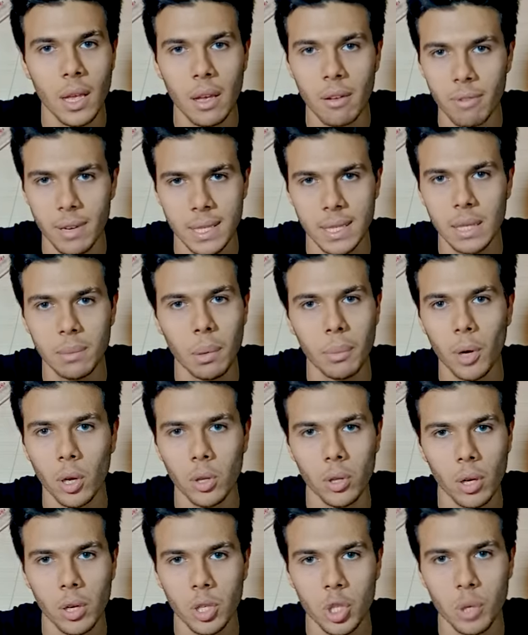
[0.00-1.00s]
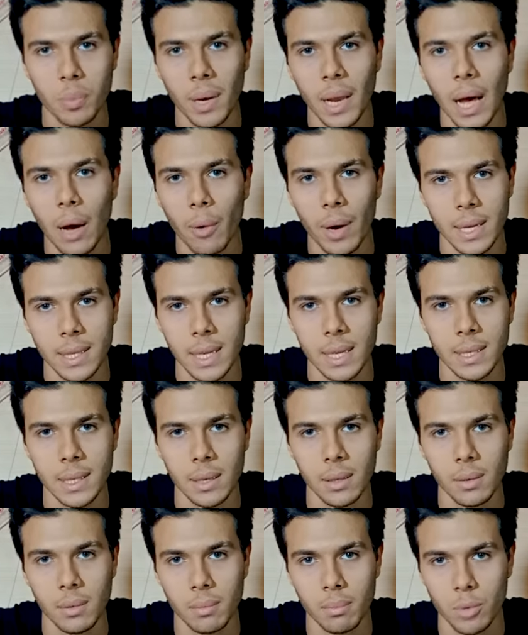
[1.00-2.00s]
فالزيت ما بيختلطش بالهواء
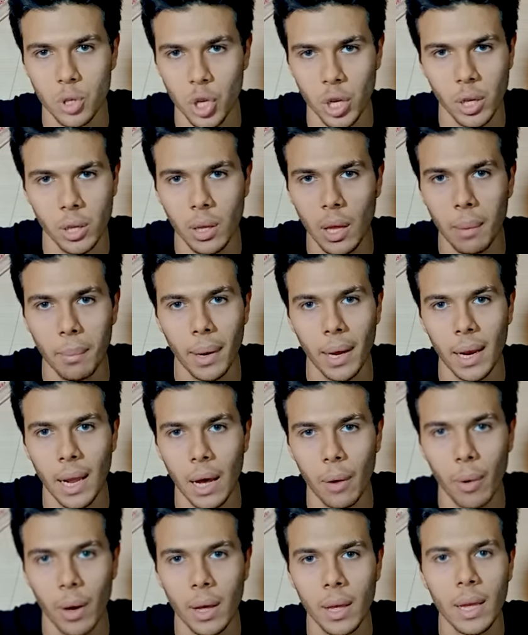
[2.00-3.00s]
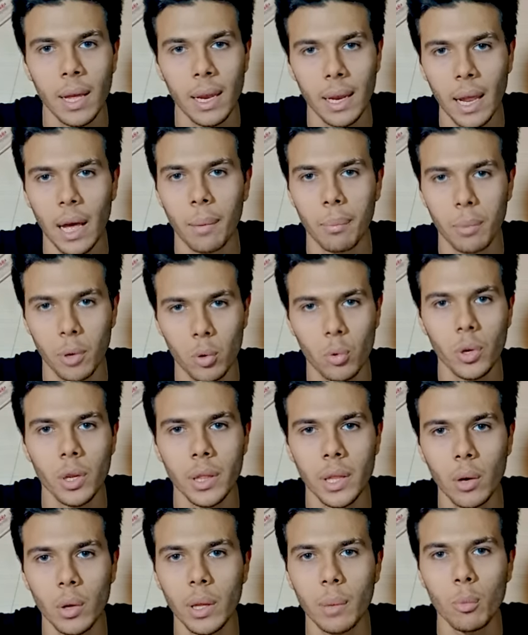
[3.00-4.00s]
اساسا مش هيطلع مع الهواء لا بيكون
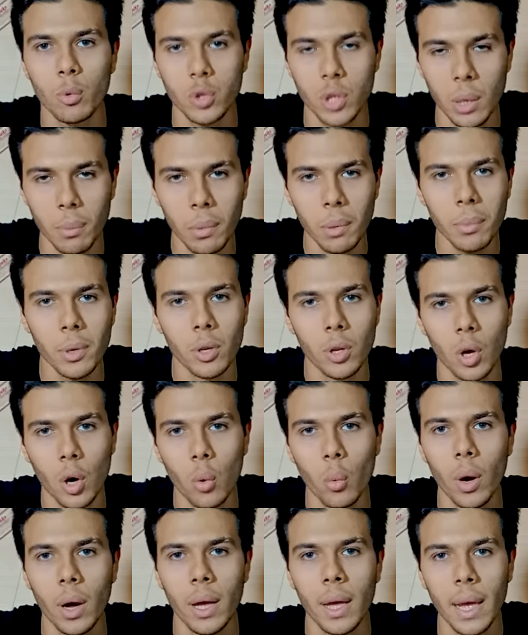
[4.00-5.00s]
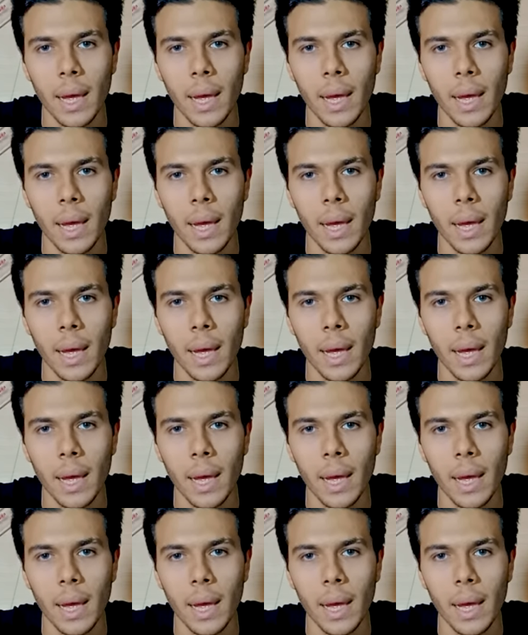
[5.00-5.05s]
الدواء ده مصمم ان هو